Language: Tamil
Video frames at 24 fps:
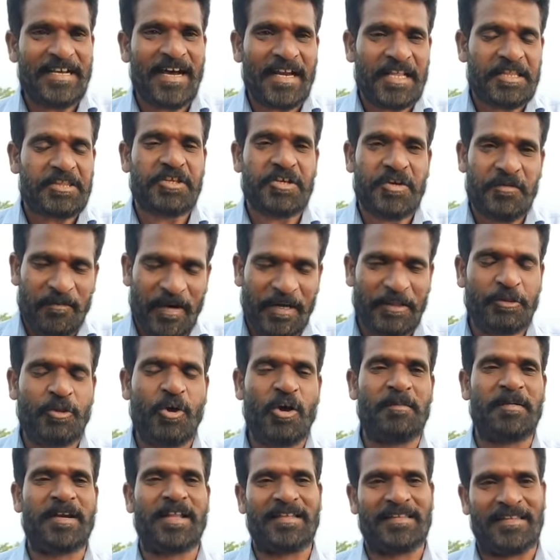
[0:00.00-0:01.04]
அதிகாரத்துக்கு
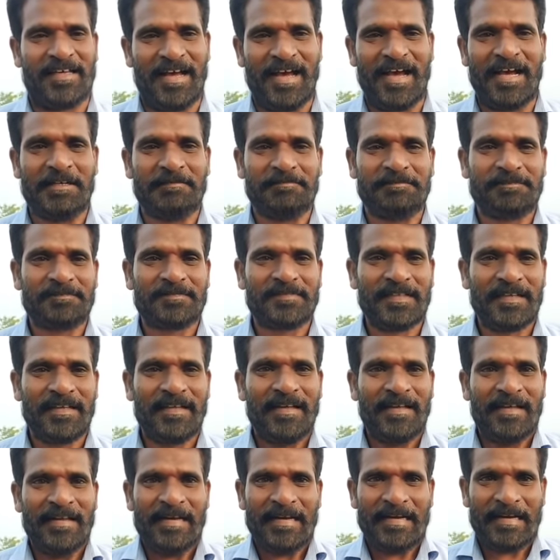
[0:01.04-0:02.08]
வந்தோம்னா தான்
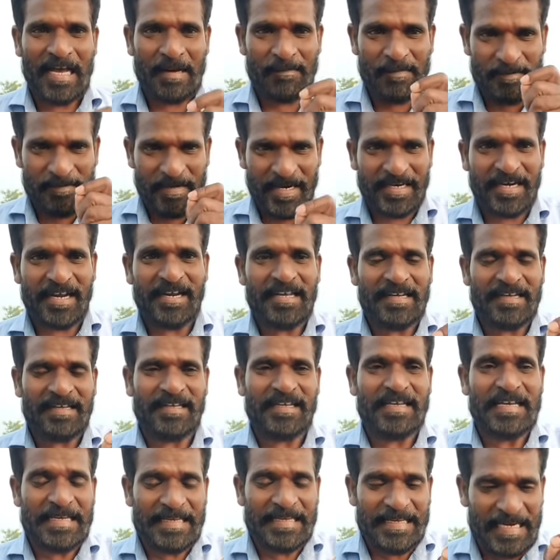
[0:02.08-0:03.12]
நாம
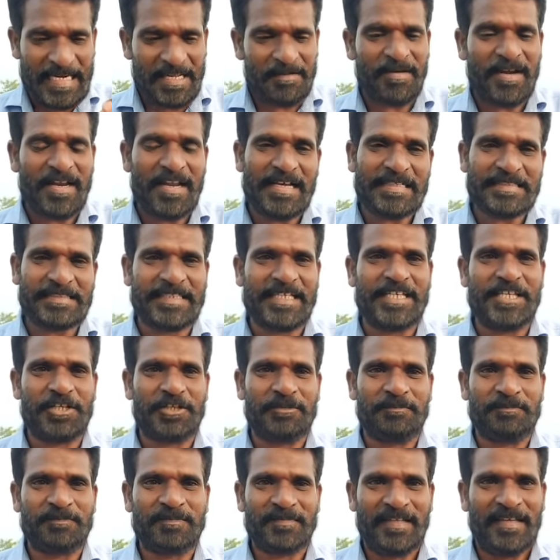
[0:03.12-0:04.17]
மக்களுக்கு என்னவெல்லாம்
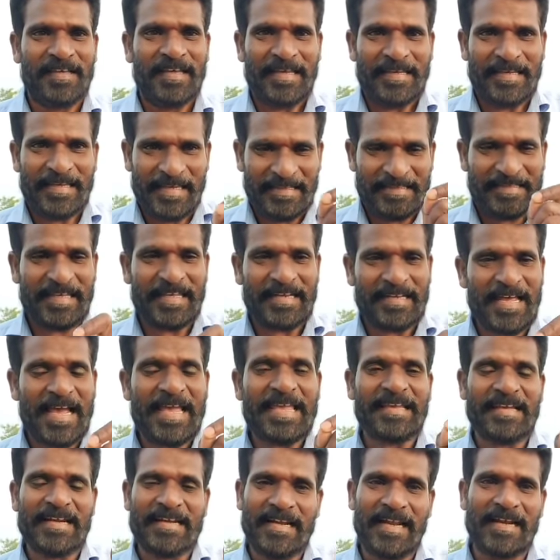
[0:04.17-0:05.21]
செய்யணும் எது
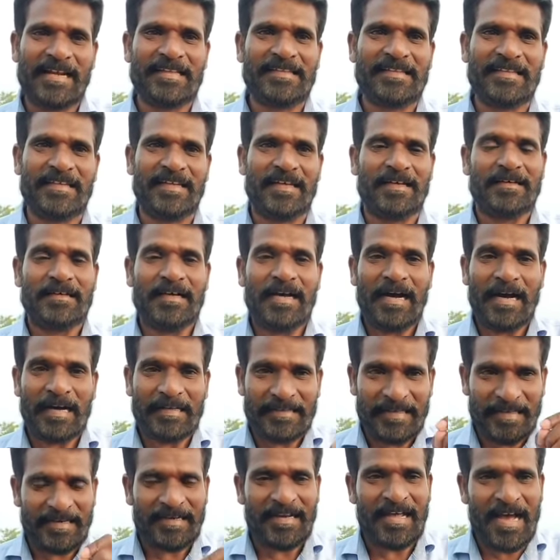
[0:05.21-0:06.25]
எல்லாம் இங்க நல்லது இல்லை
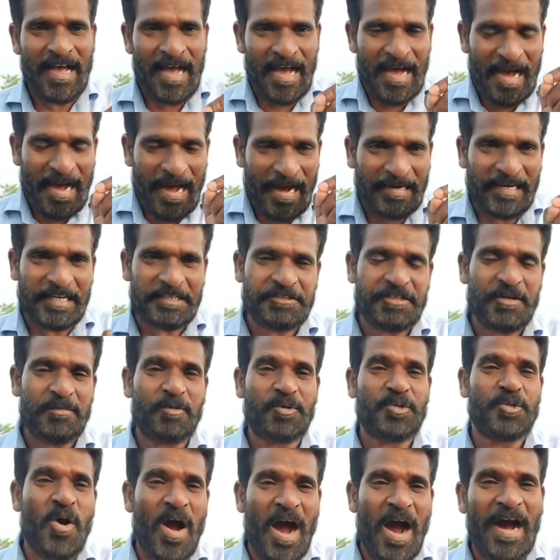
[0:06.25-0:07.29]
அதையெல்லாம் அகற்ற
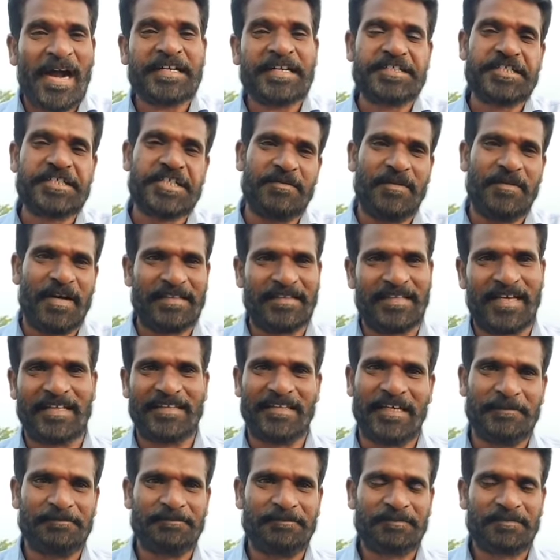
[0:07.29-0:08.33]
முடியும் ஆட்சிக்கு
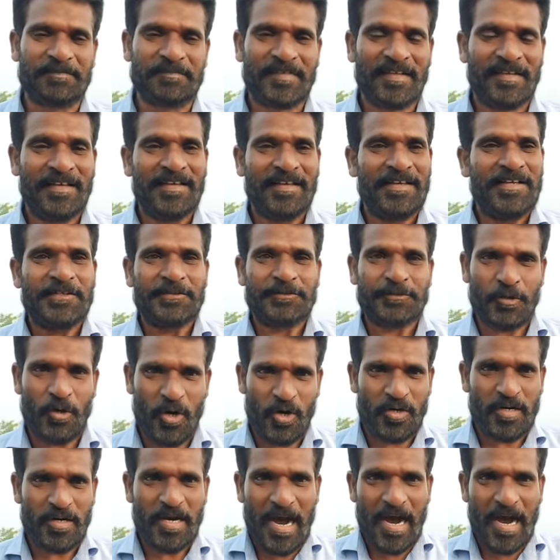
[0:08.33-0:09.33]
வந்தாதான் சோ